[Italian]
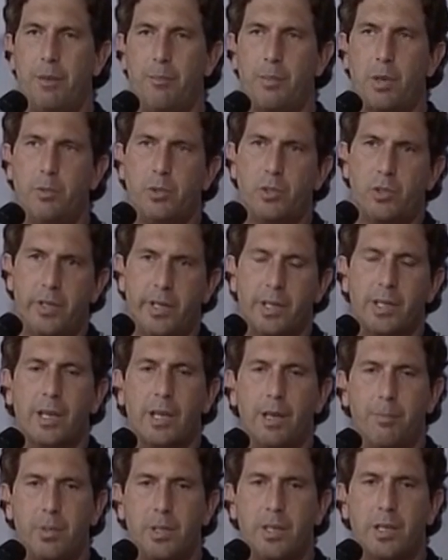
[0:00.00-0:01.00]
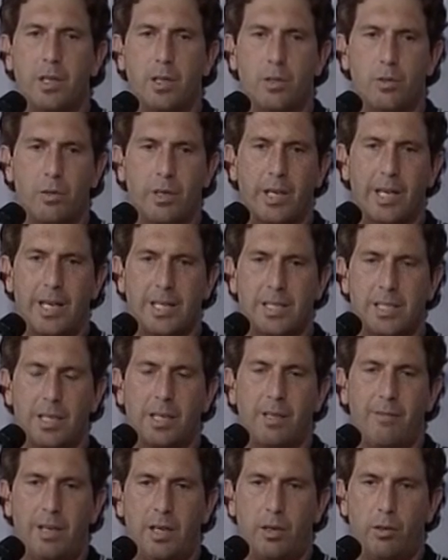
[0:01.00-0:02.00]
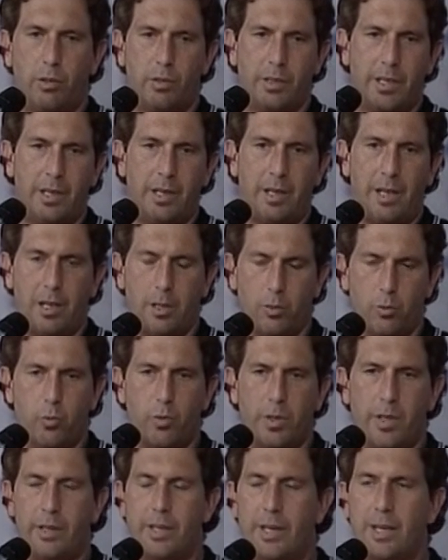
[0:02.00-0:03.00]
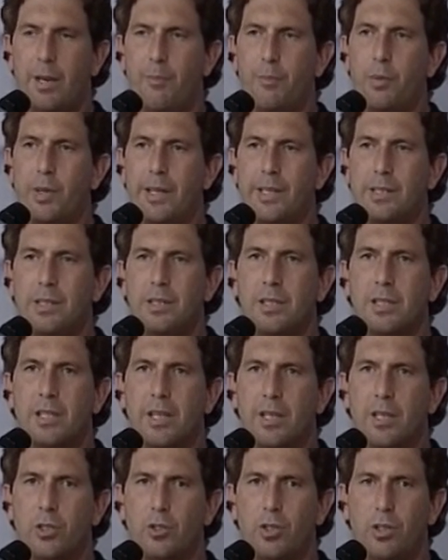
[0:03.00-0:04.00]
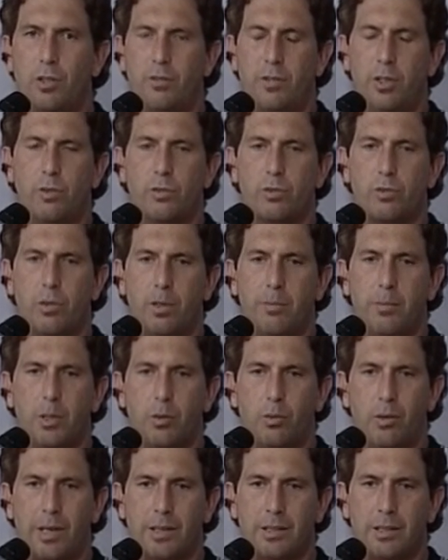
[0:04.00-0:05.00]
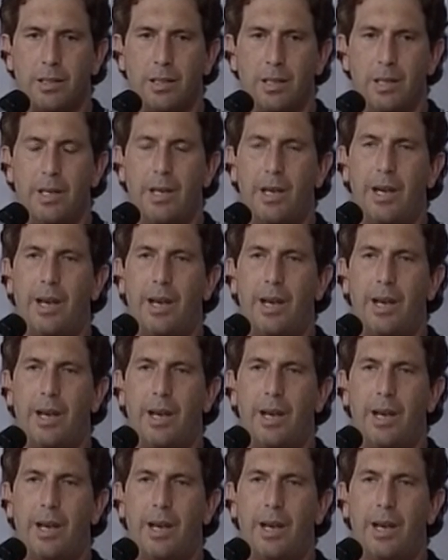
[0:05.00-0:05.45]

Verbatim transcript: però bisogna anche capire che sono ragazze che vengono da alcune da campionati di Serie C dove non sono abituati